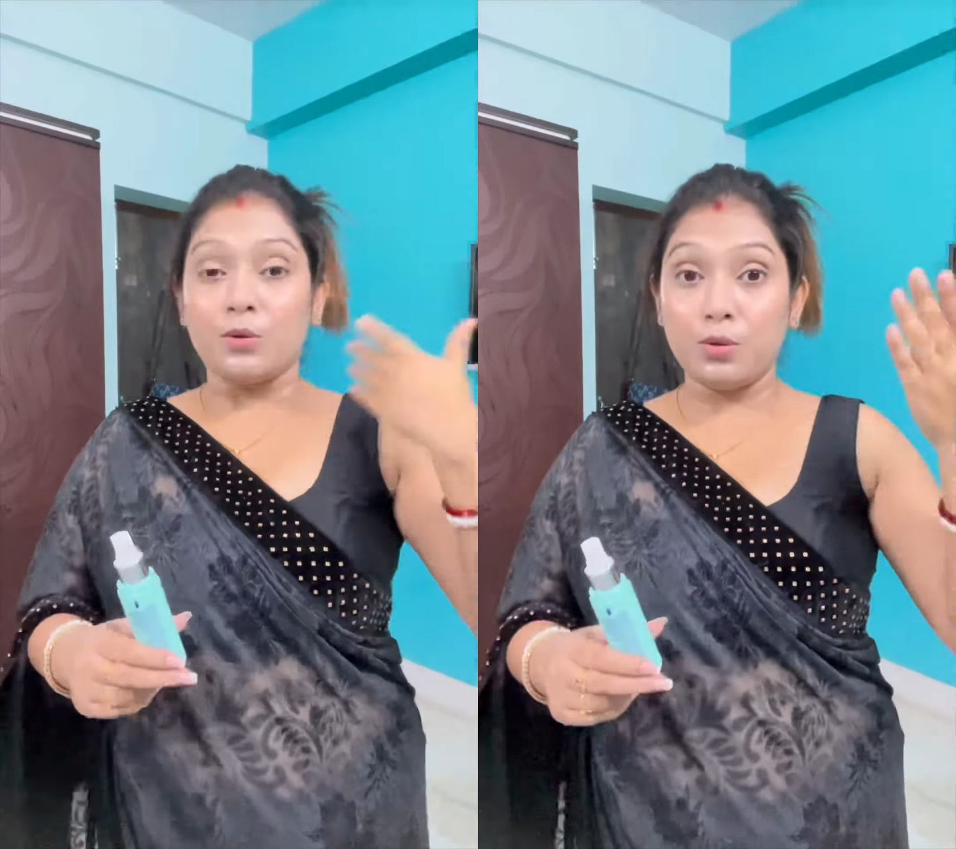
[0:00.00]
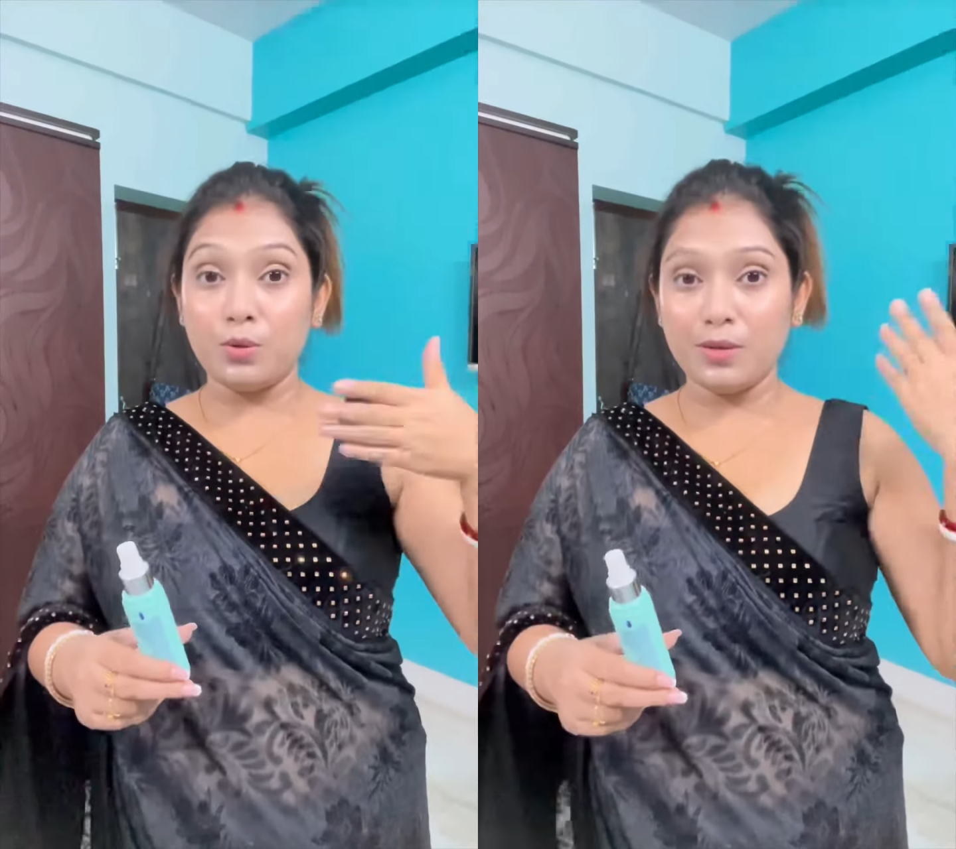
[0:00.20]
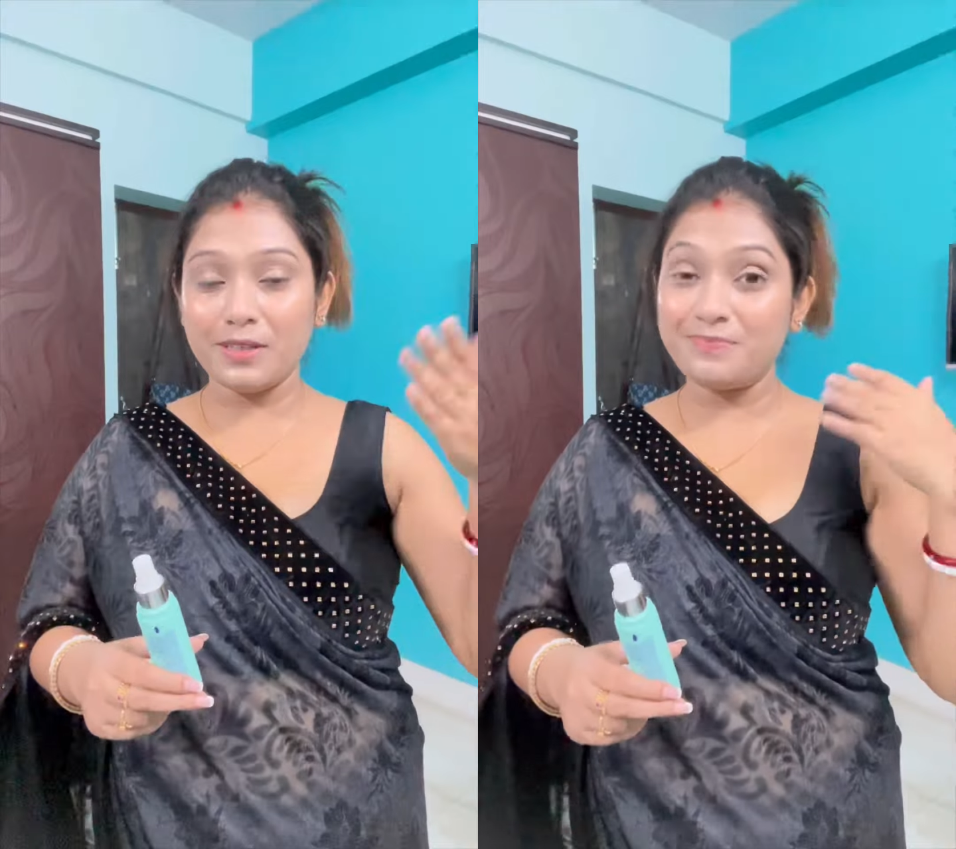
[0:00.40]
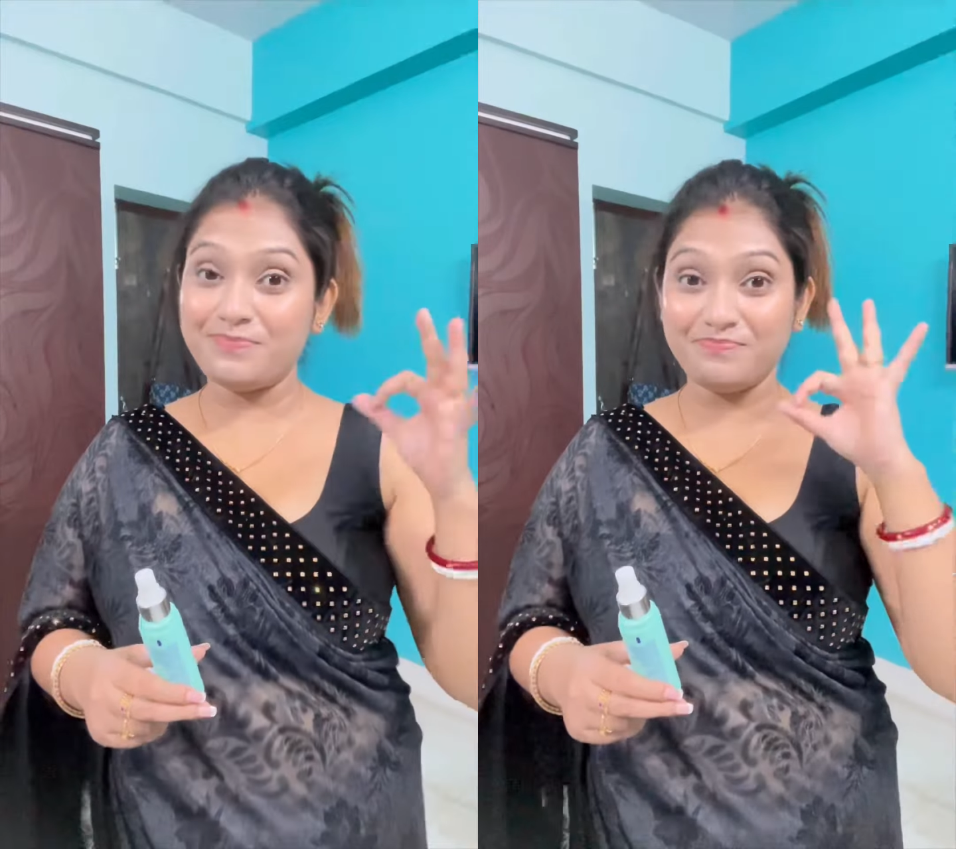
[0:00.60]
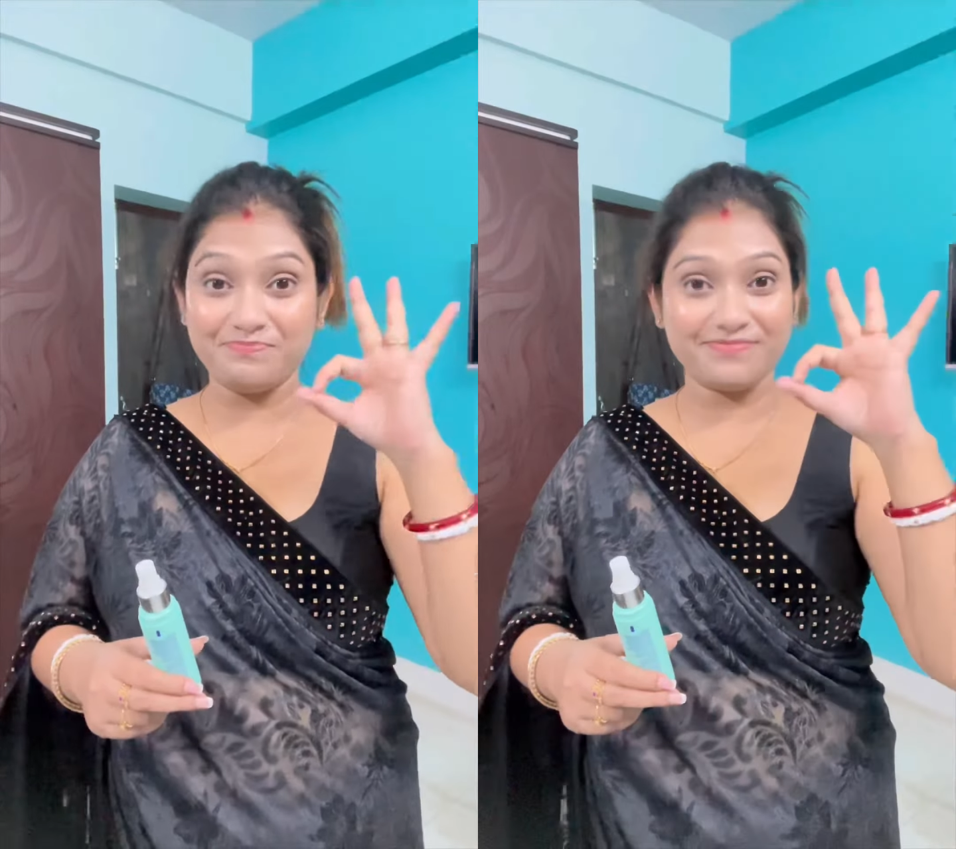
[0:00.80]
এরপর সুইস
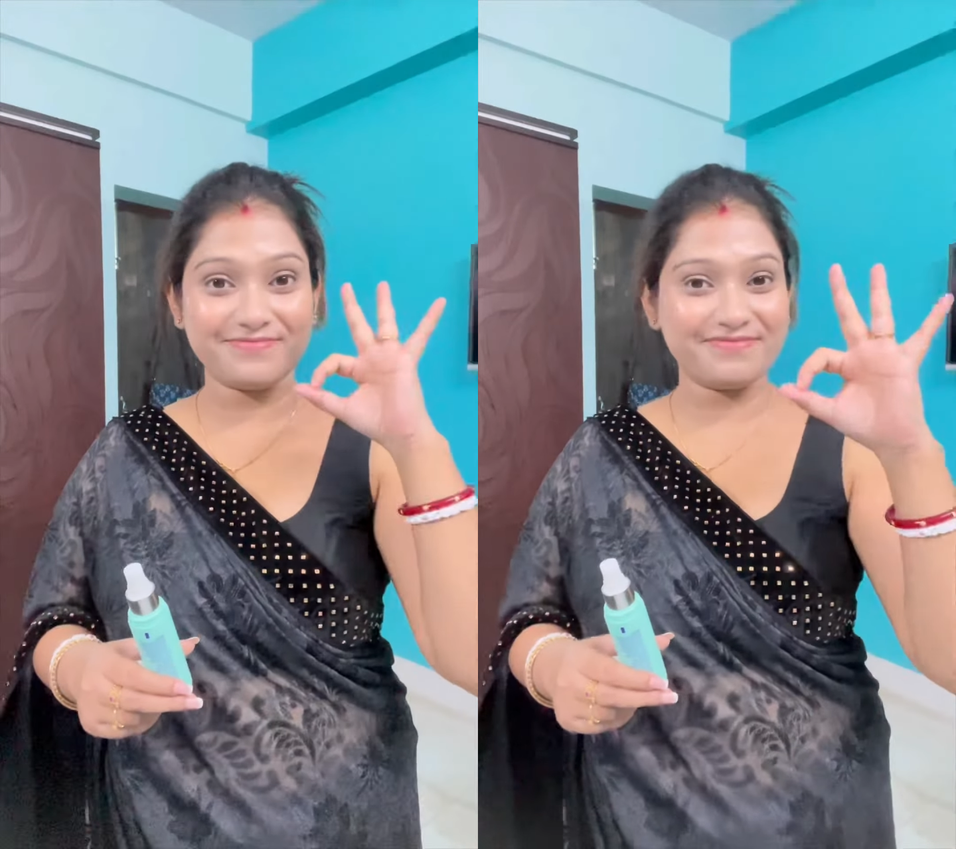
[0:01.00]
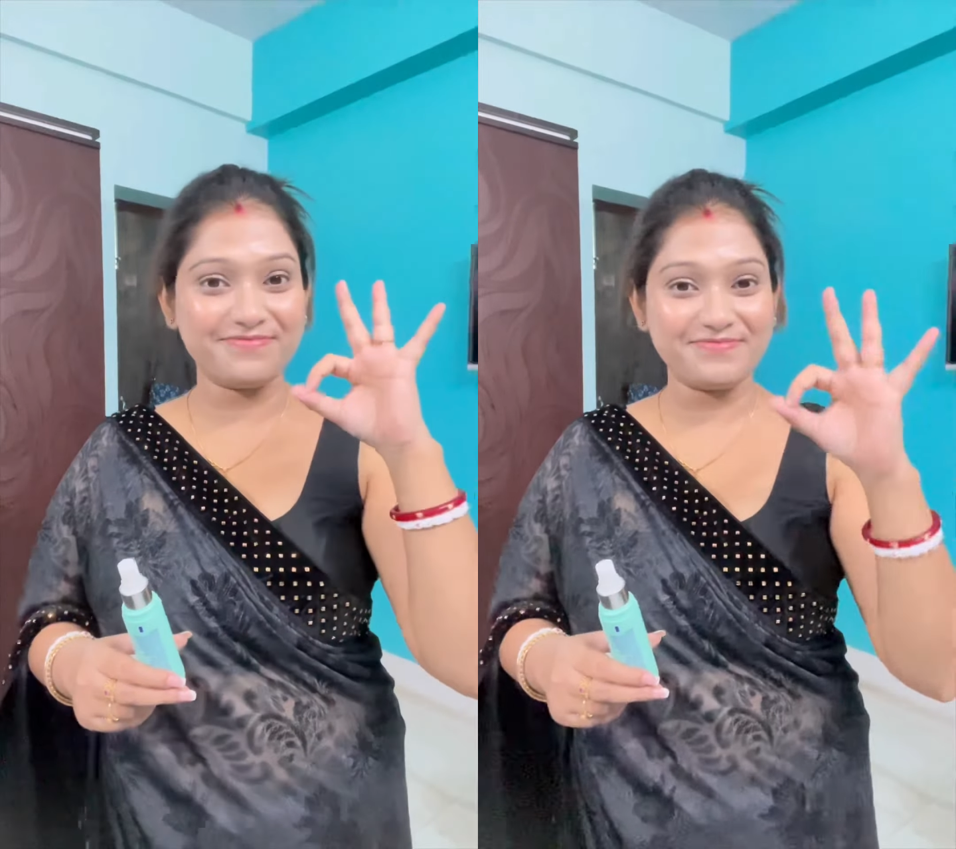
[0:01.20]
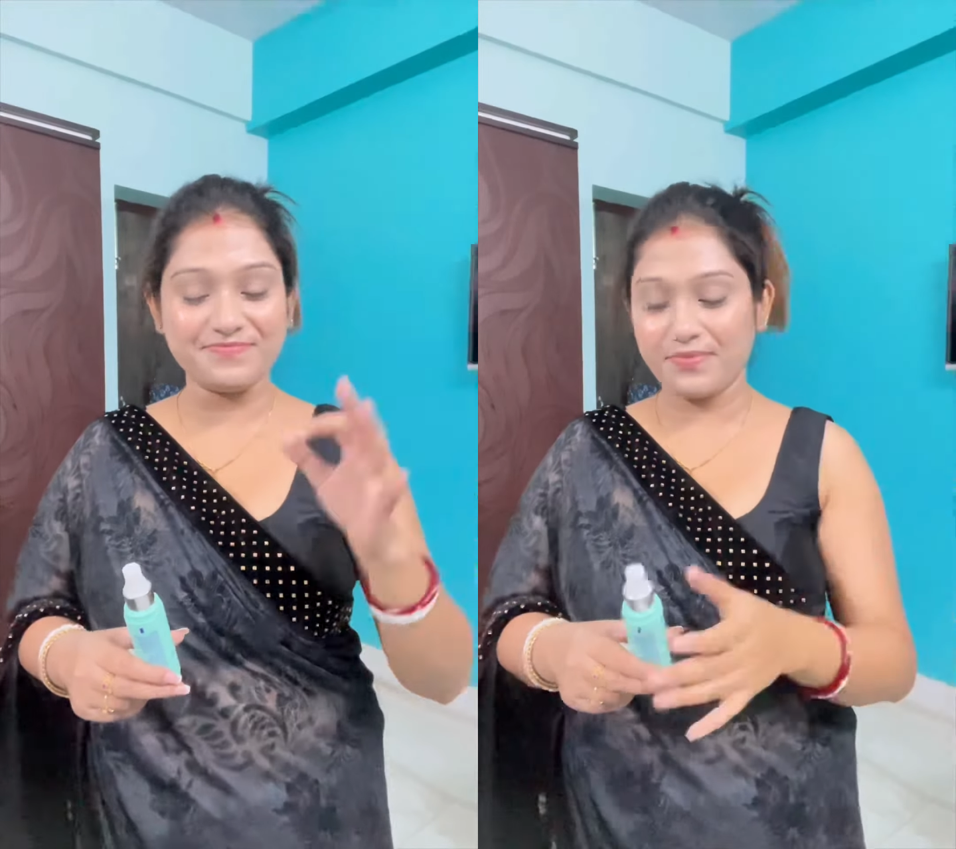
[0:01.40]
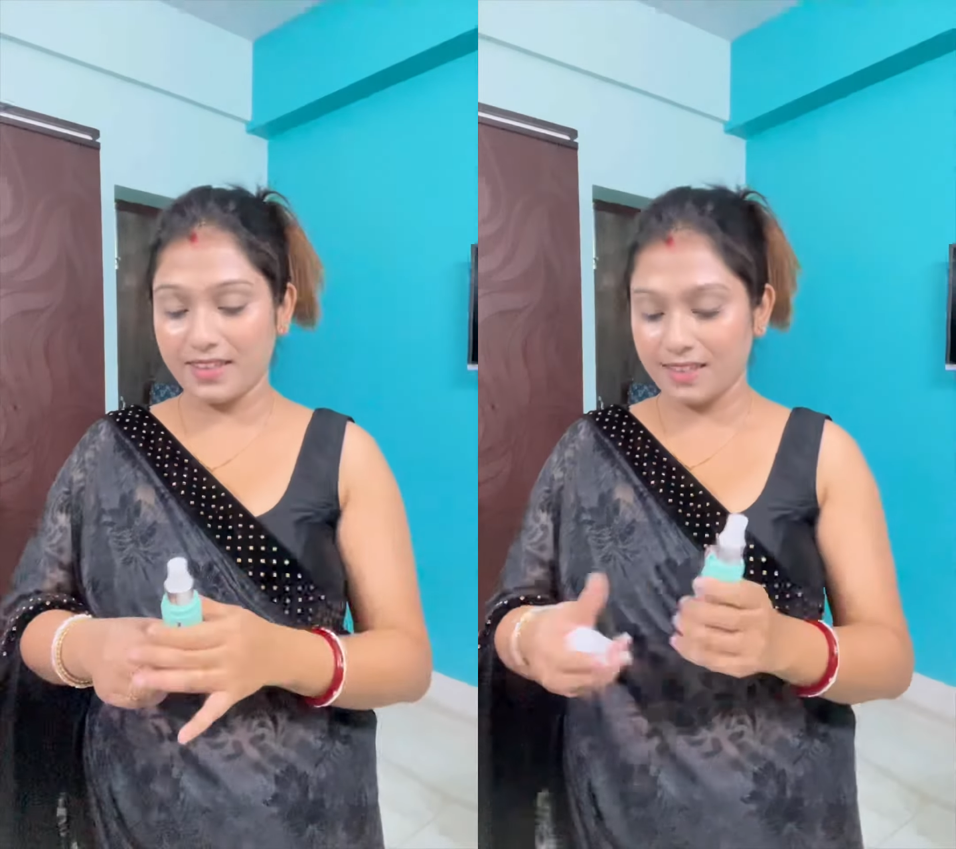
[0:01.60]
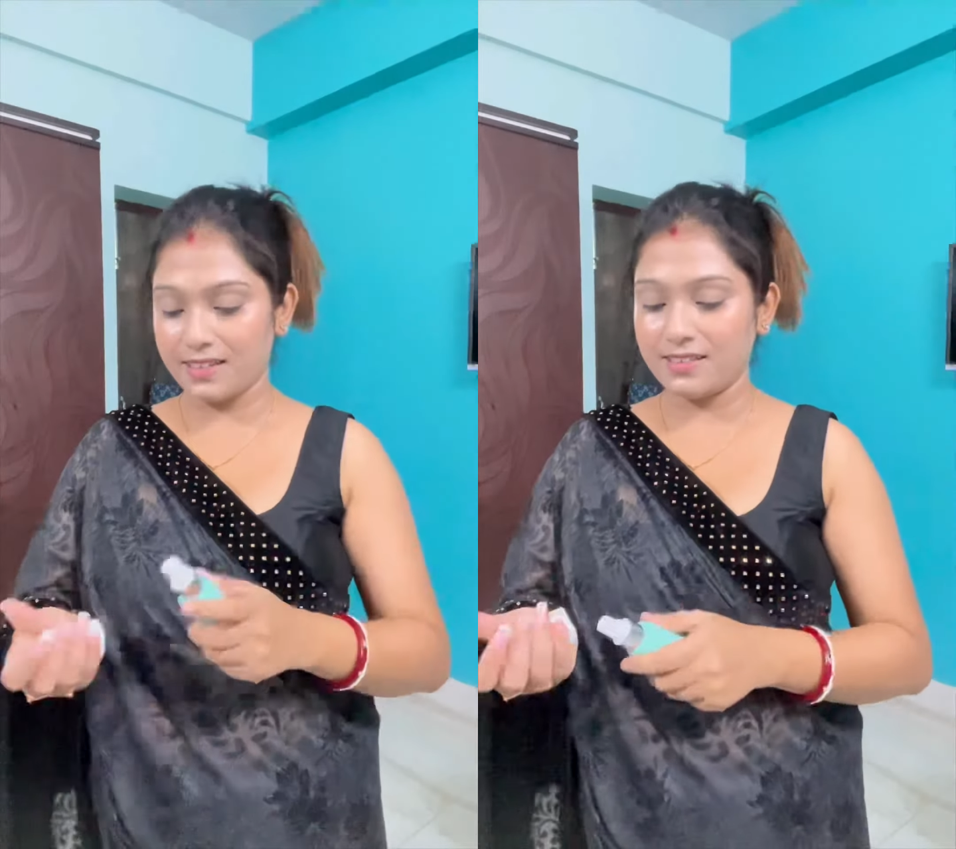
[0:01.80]
বিউটির ক্রেজের
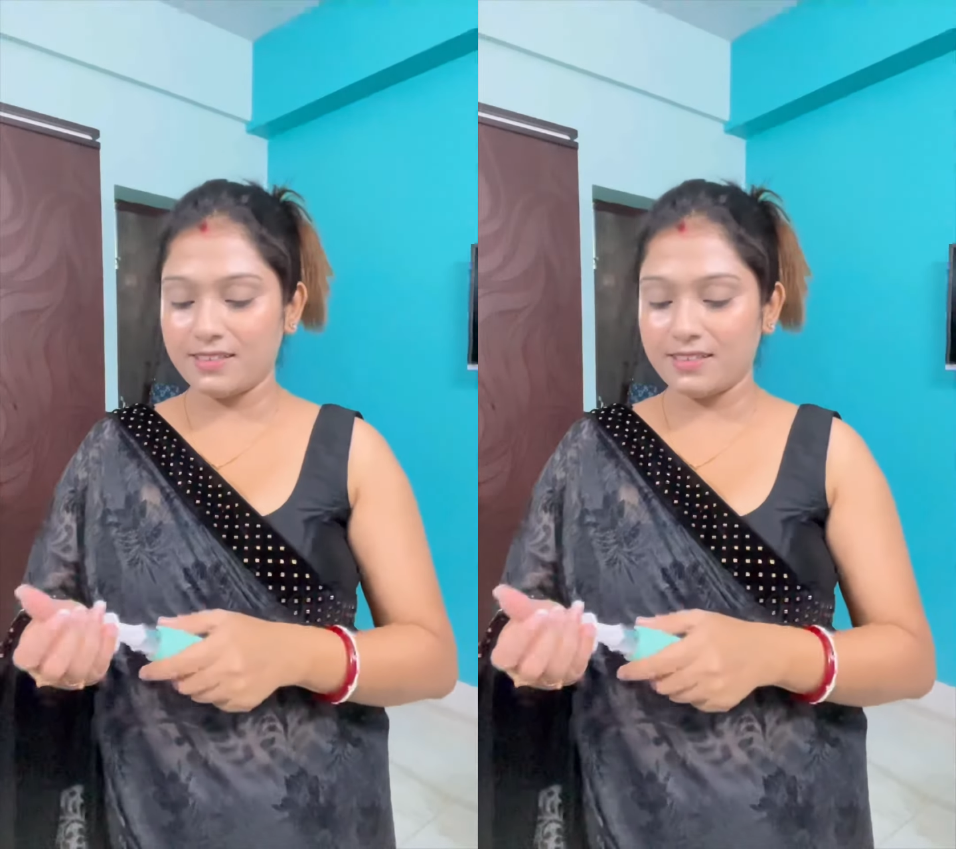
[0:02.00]
একটা